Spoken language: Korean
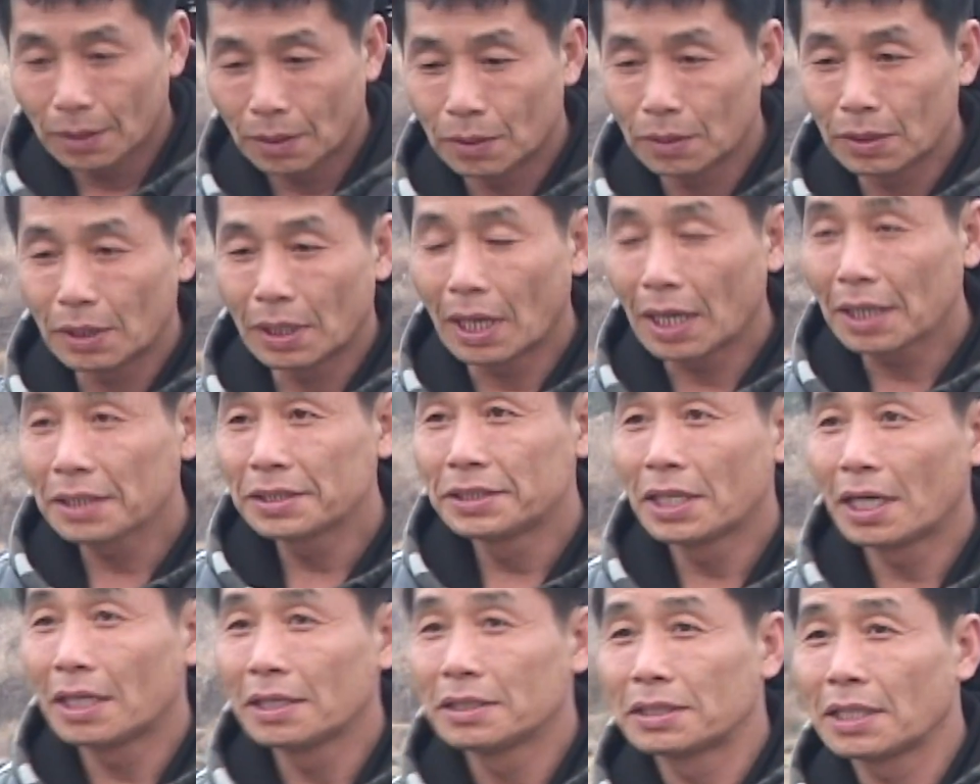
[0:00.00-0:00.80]
오늘
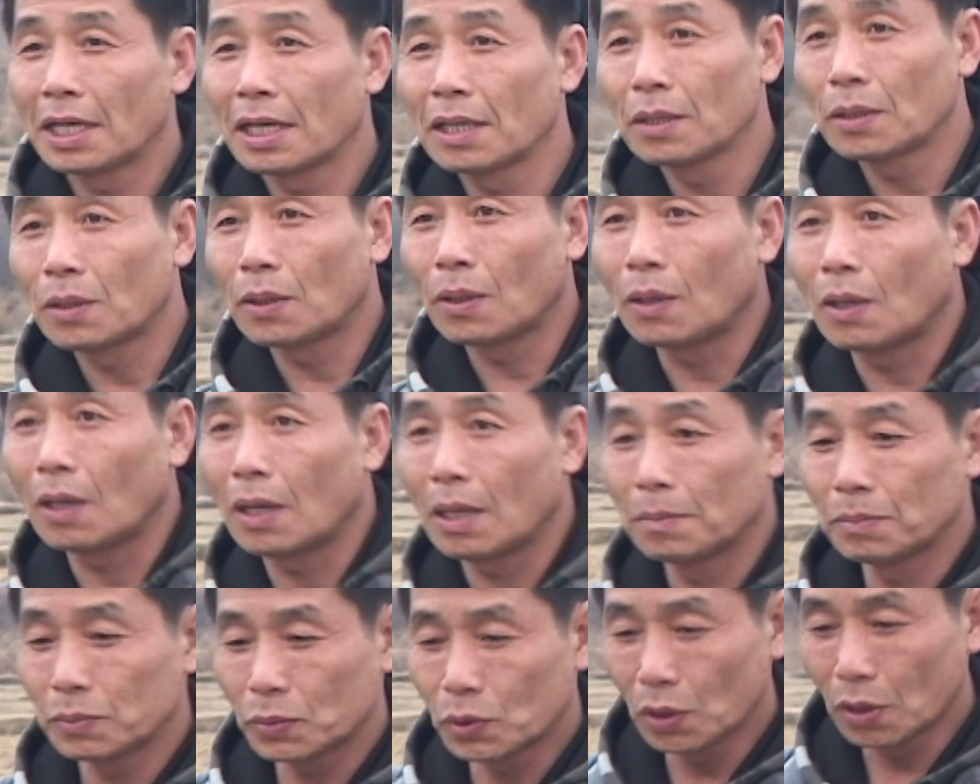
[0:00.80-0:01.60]
낚시할 자리로
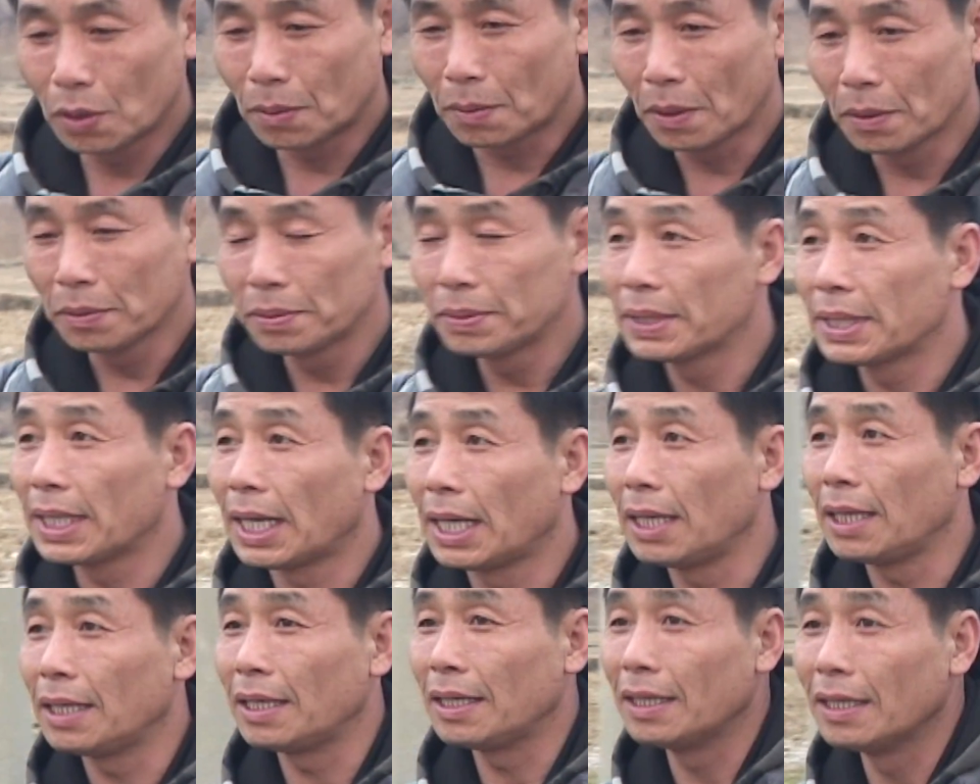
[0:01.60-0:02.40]

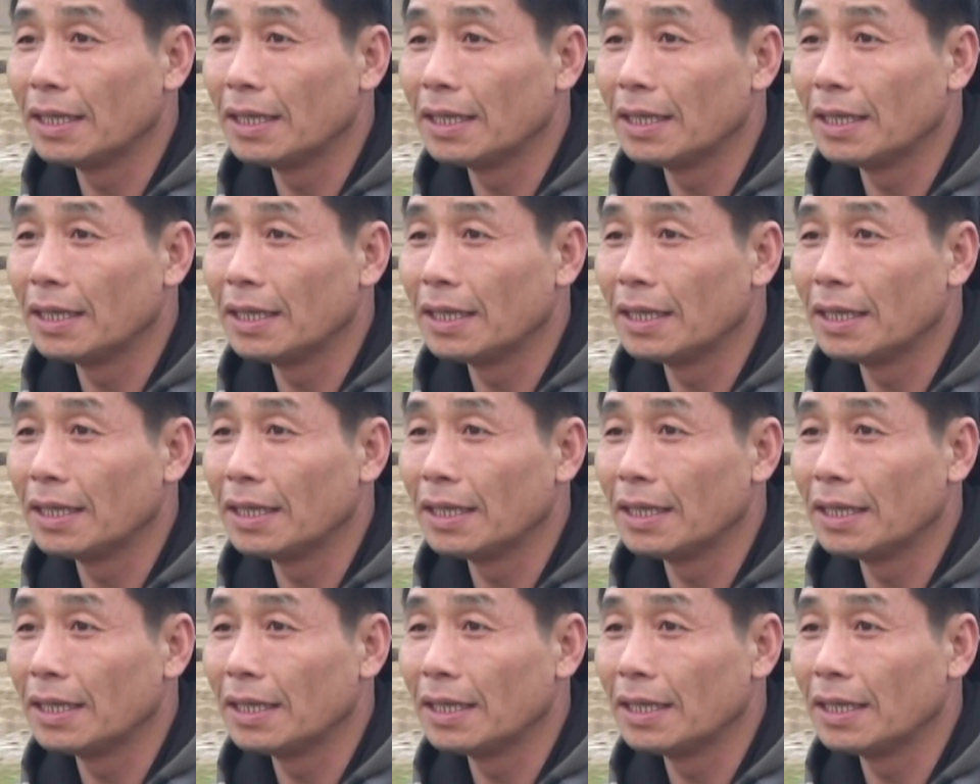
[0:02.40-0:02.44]
둘러보입시다.